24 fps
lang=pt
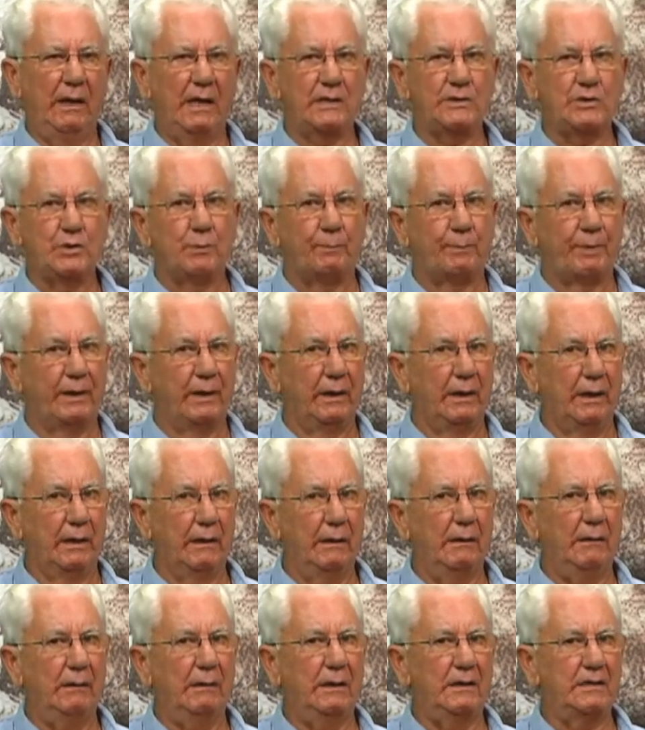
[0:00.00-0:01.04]
E a
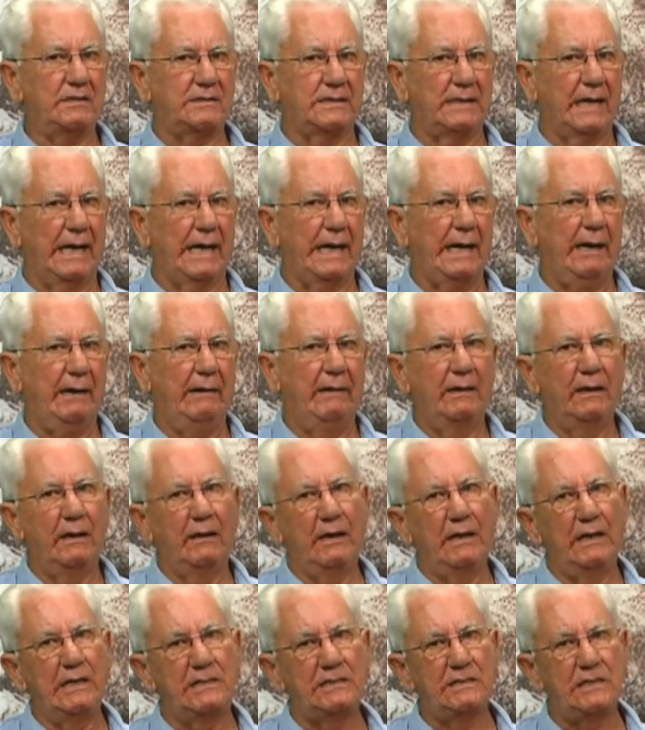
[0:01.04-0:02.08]
Supram está
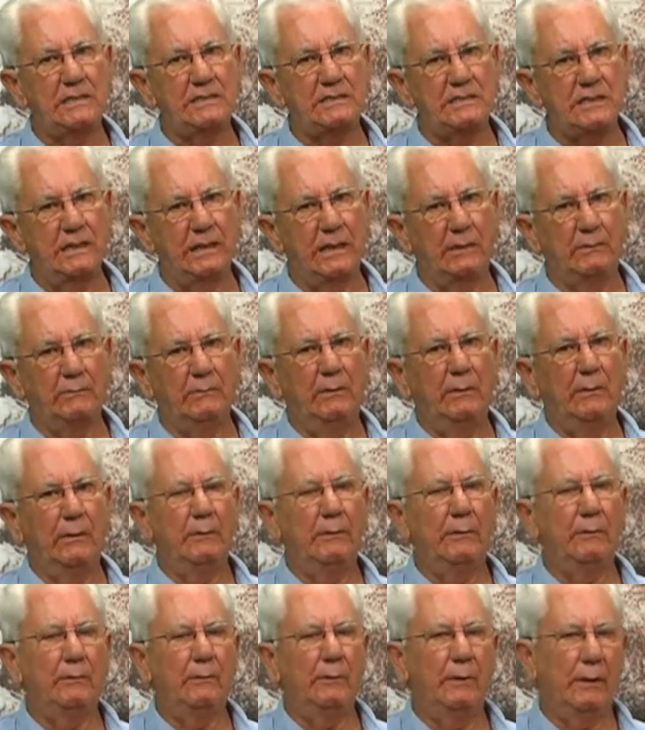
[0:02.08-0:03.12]
licenciando
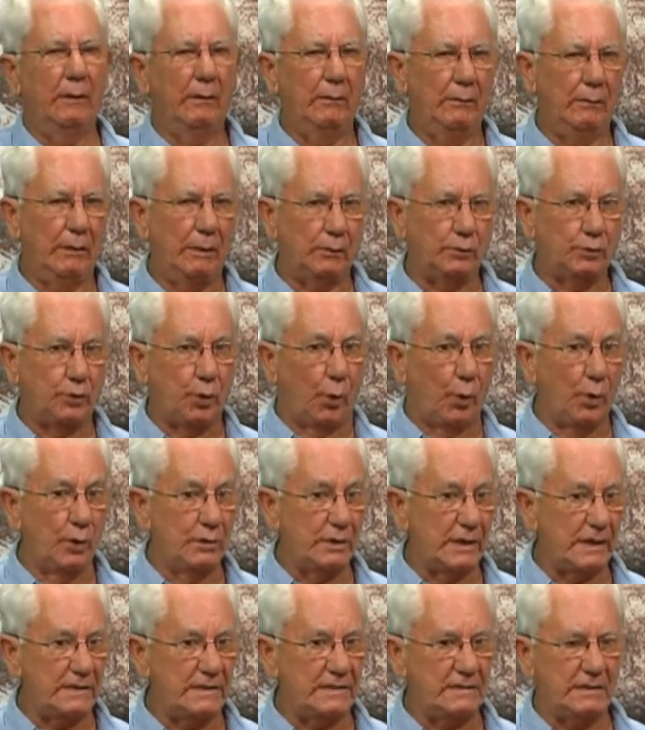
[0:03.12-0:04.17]

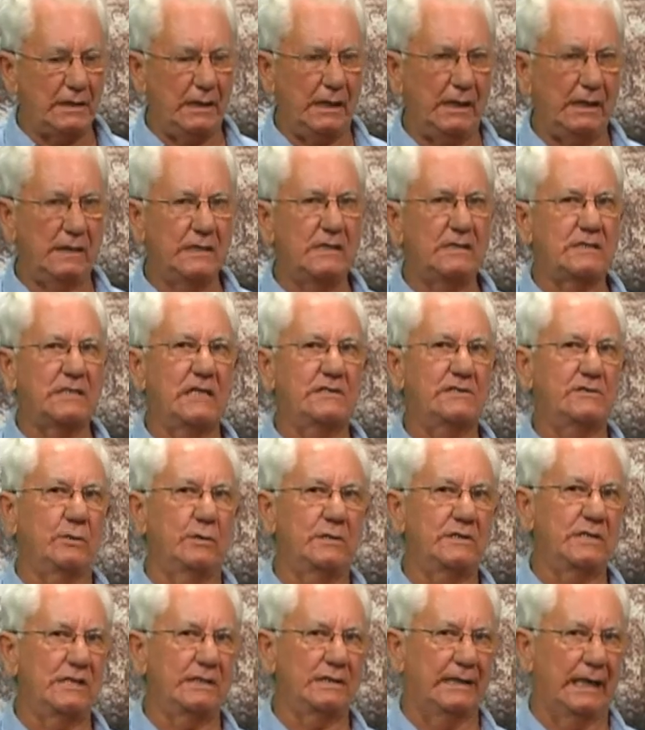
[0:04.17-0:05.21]
todas as licenças
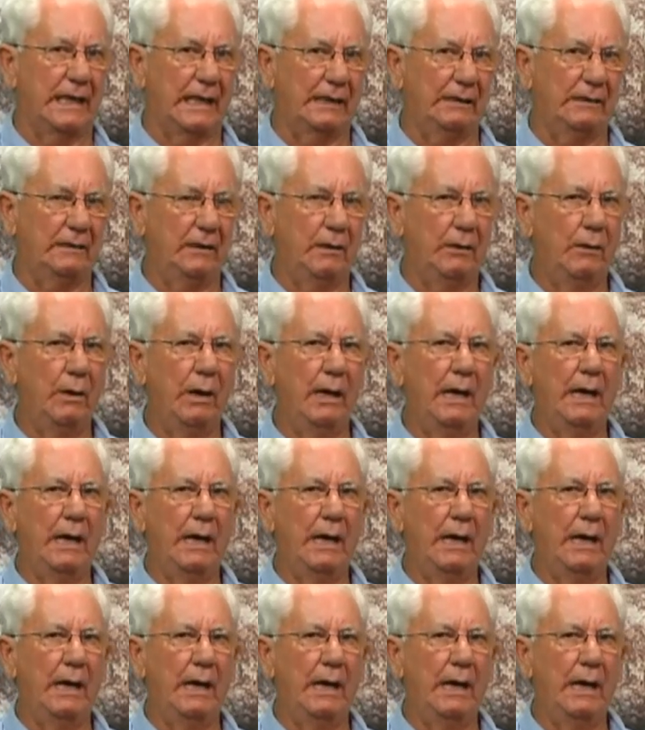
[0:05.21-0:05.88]
solicitadas.